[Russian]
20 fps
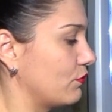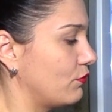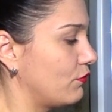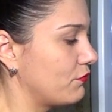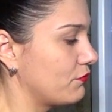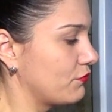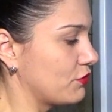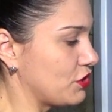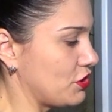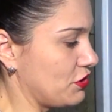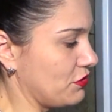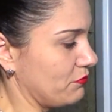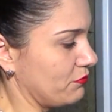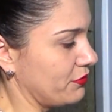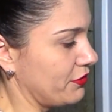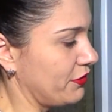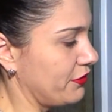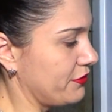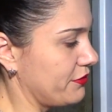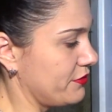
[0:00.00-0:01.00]
овощи
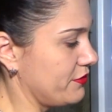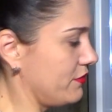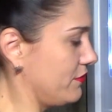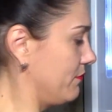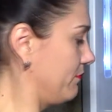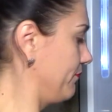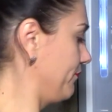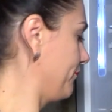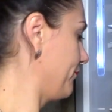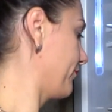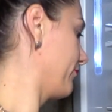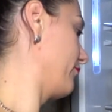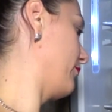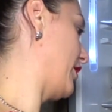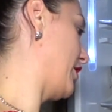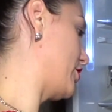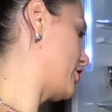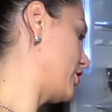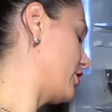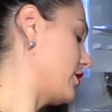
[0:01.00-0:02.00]
мы едим в
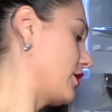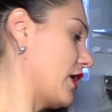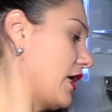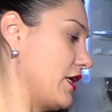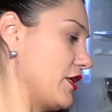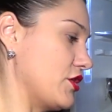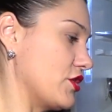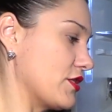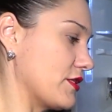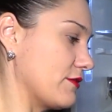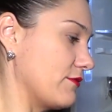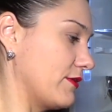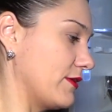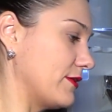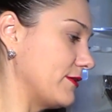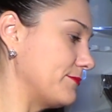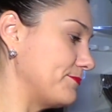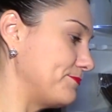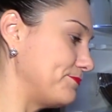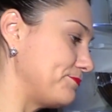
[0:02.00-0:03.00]
больших
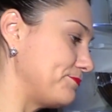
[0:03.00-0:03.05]
количествах.